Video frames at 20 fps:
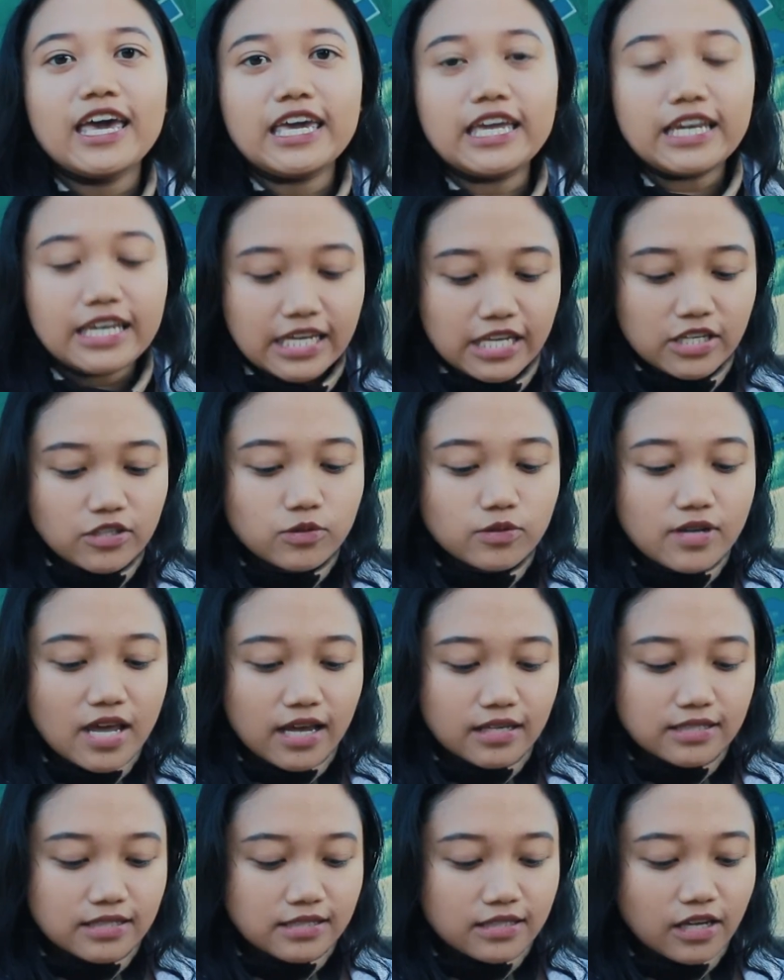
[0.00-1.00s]
Ini
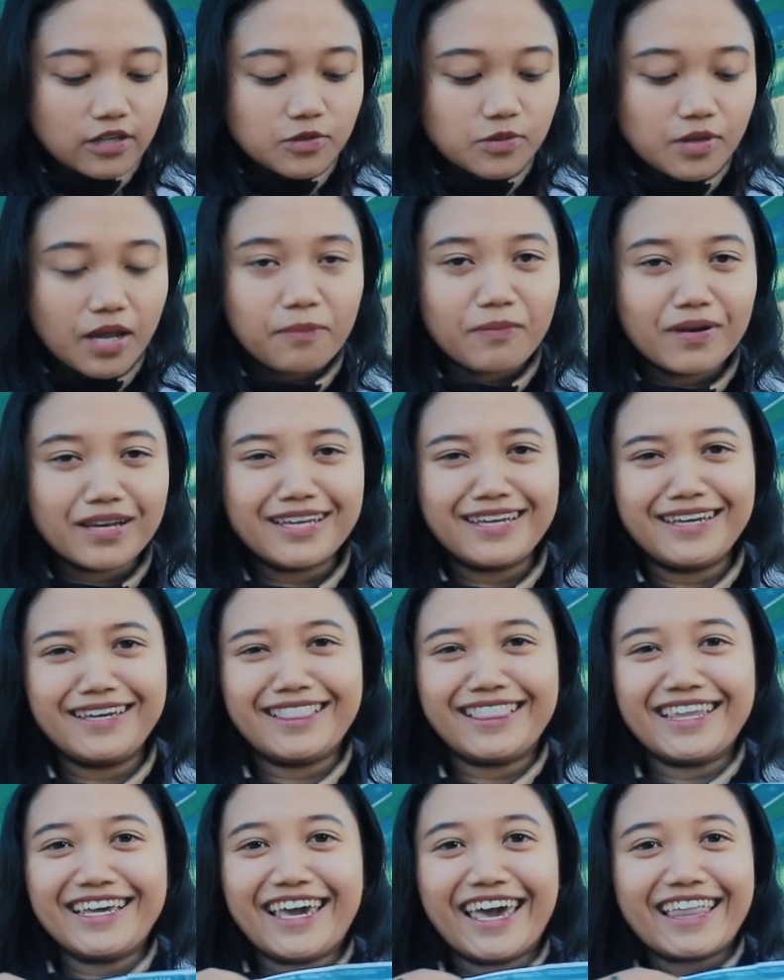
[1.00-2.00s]
sudah Siska sudah
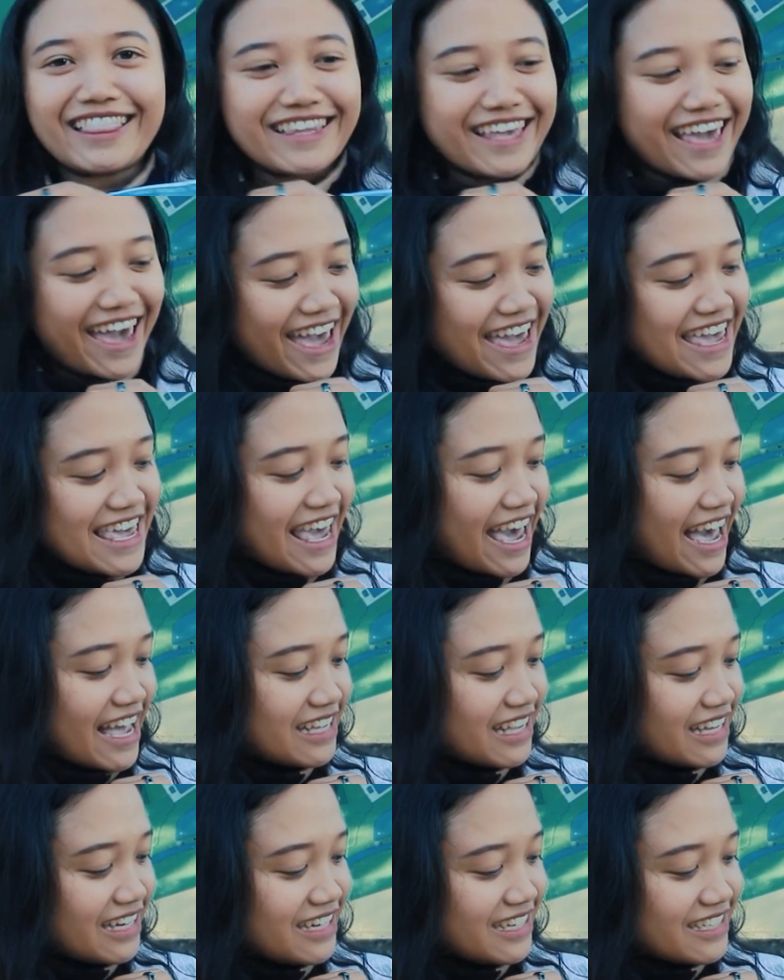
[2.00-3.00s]
beli tiketnya ya.
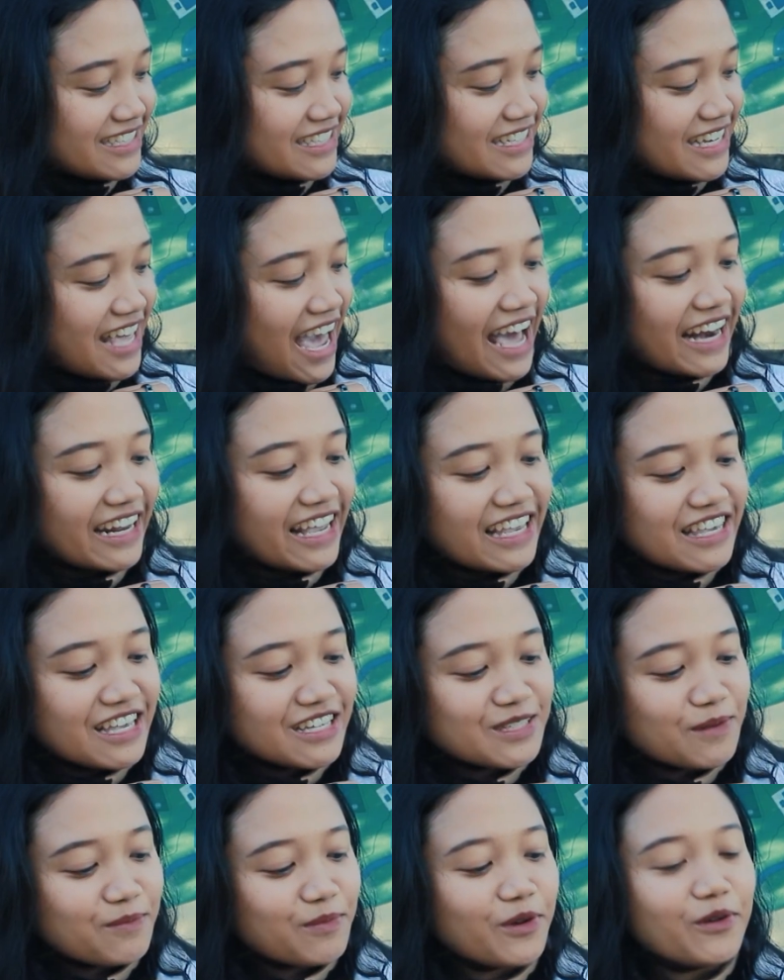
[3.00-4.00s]
Jadi di sini
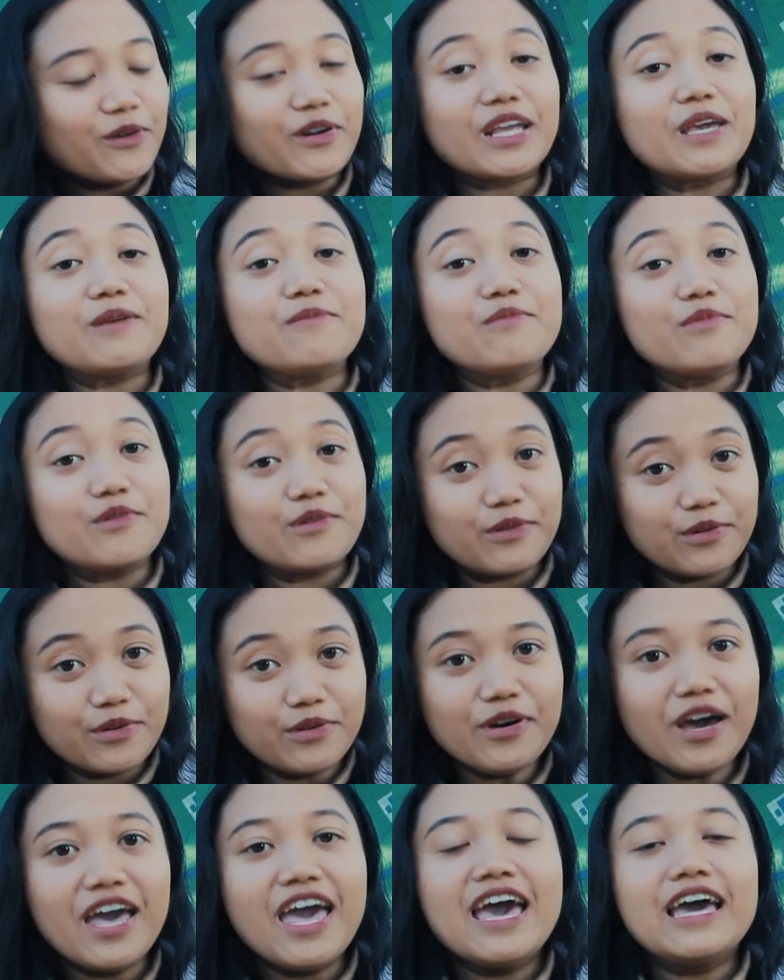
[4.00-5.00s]
harganya 10.000
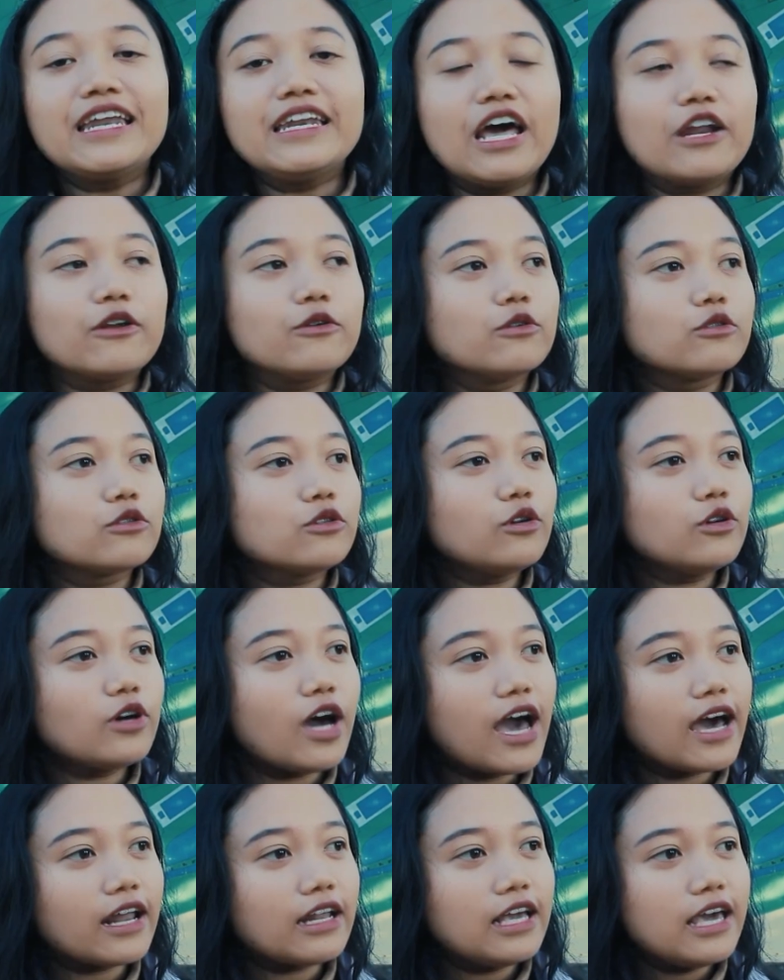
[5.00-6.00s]
dan untuk
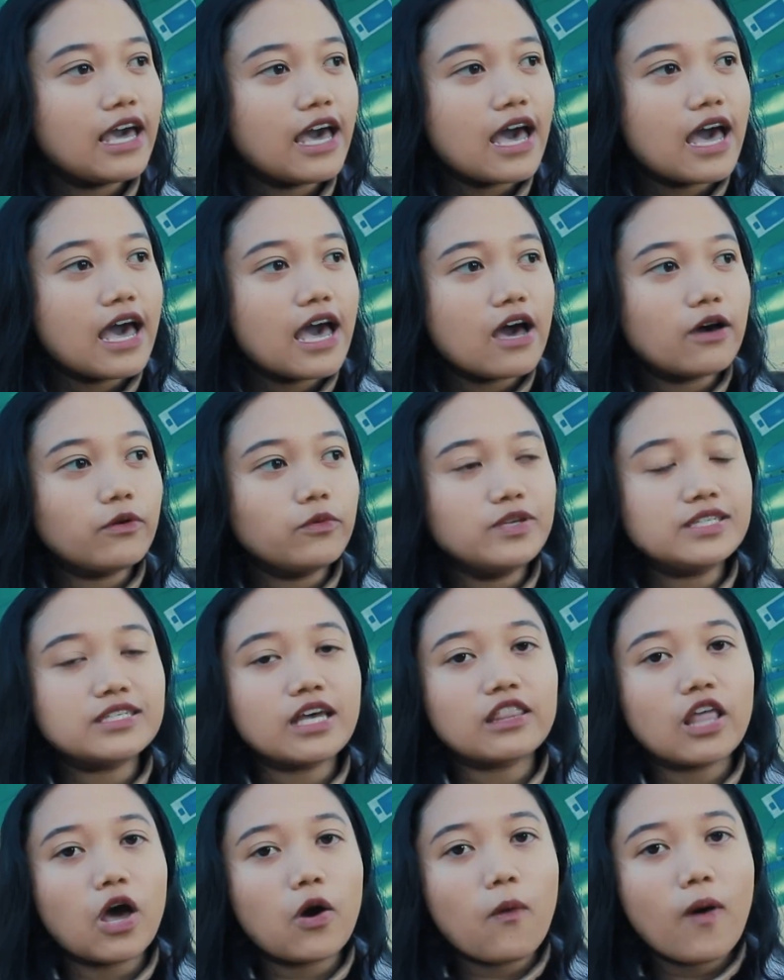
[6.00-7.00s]
harga
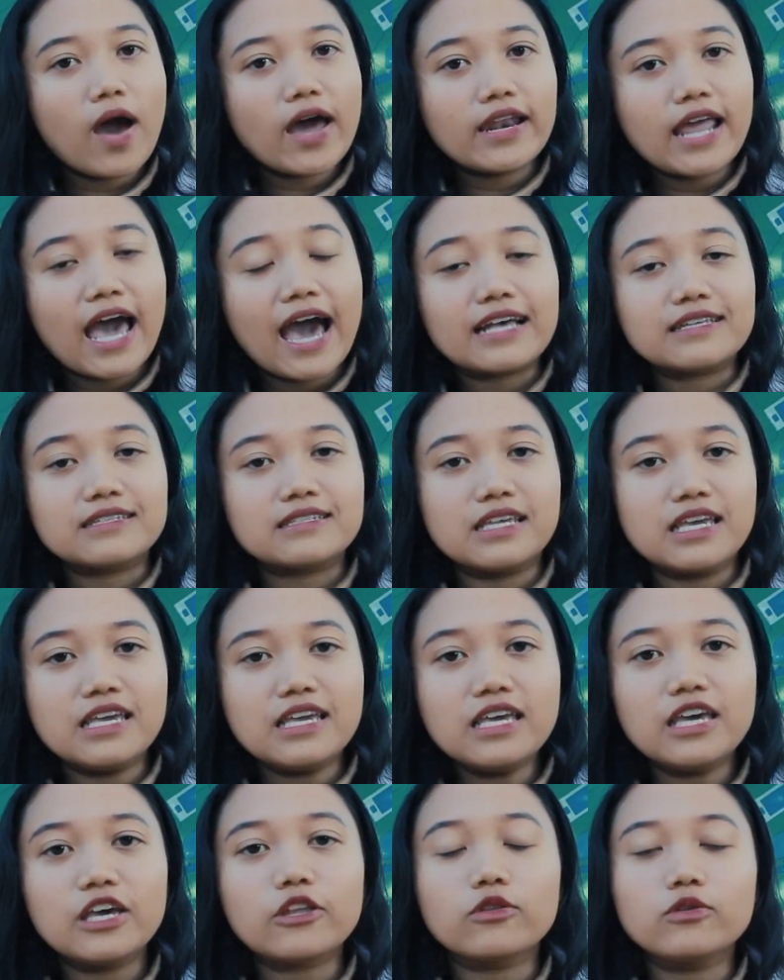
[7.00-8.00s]
wisatawan
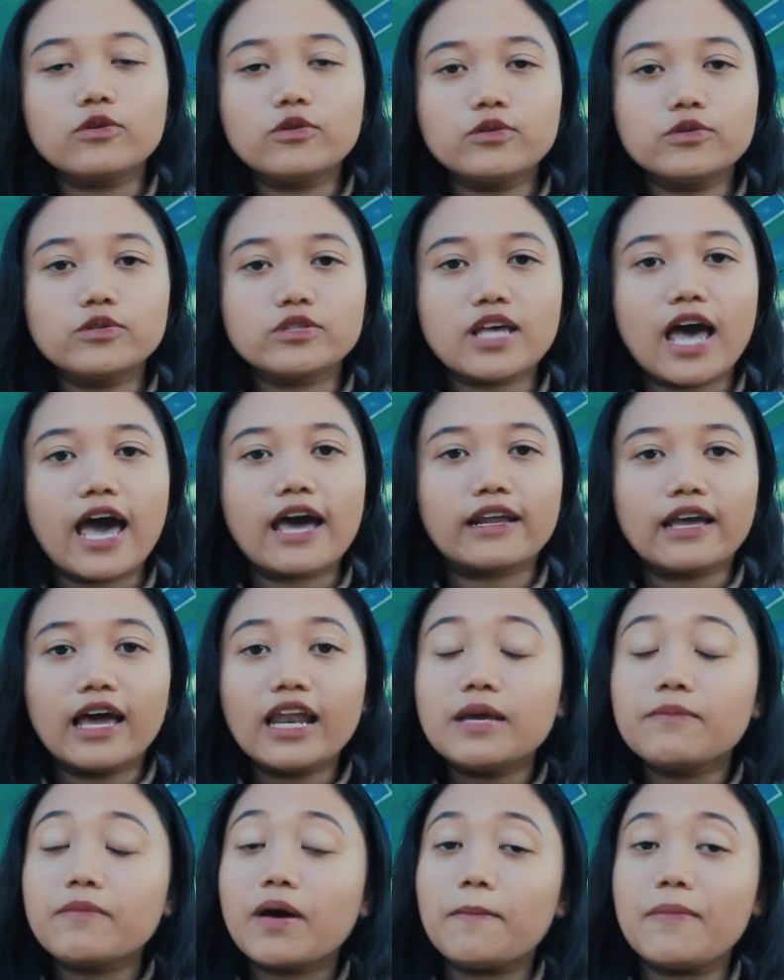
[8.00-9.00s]
asing itu seharga
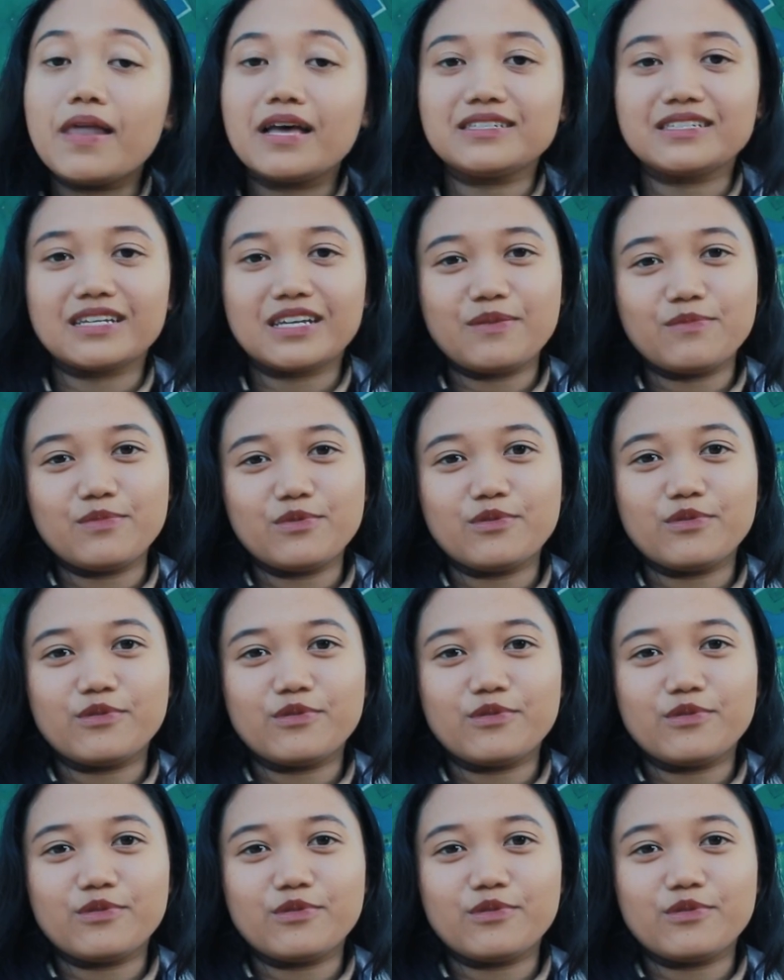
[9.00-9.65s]
15.000.